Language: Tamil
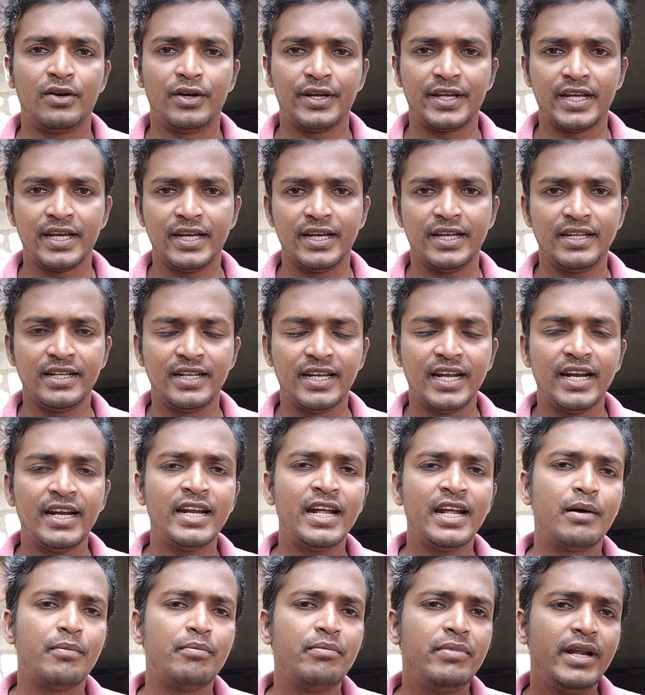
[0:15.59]
ஓகே இந்த
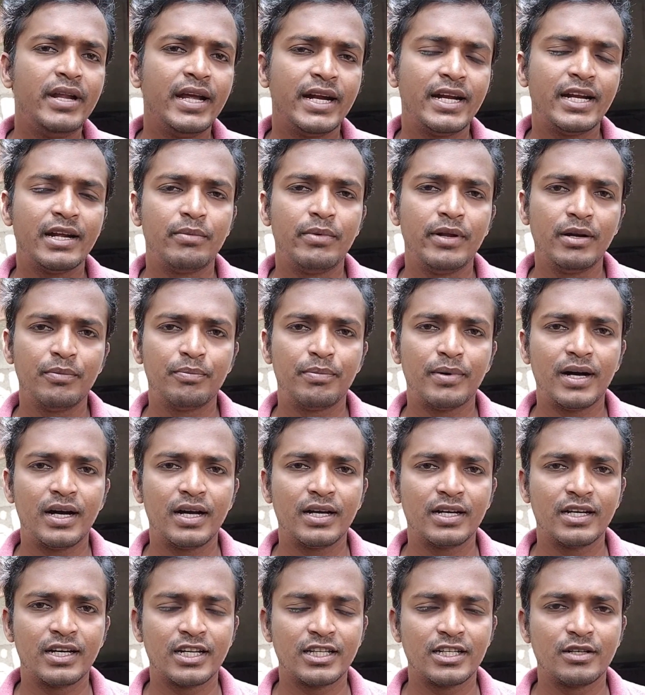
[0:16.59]
என்ன அப்டேட் அப்படின்னு
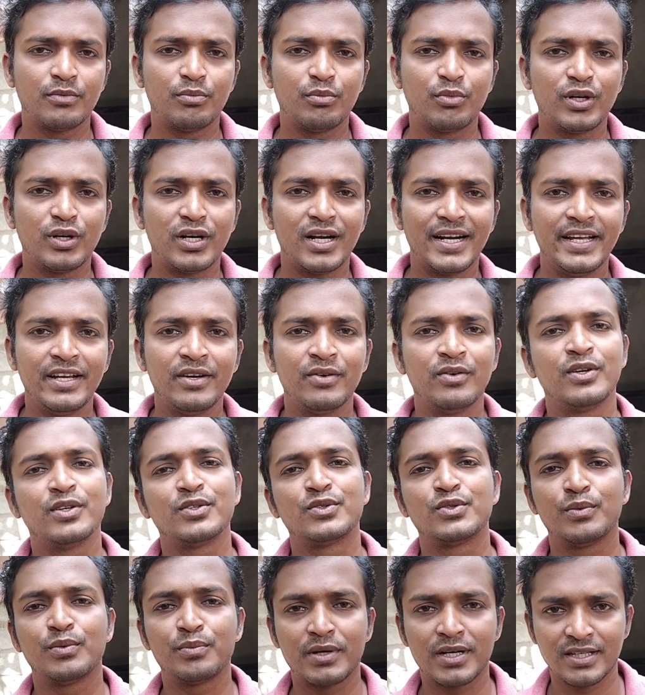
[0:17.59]
பார்க்குறதுக்கு முன்னாடி
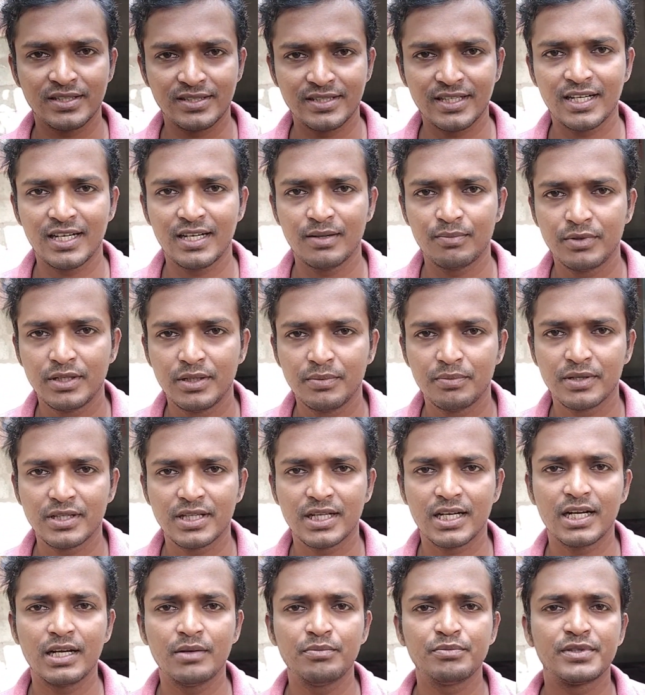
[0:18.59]
ஒரு சூப்பரான சேனலை பற்றி
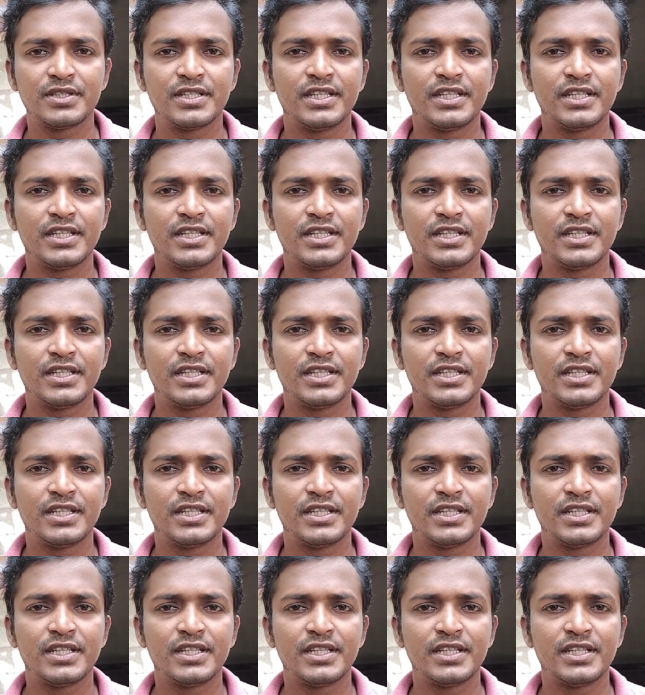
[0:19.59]
பார்த்துடலாம்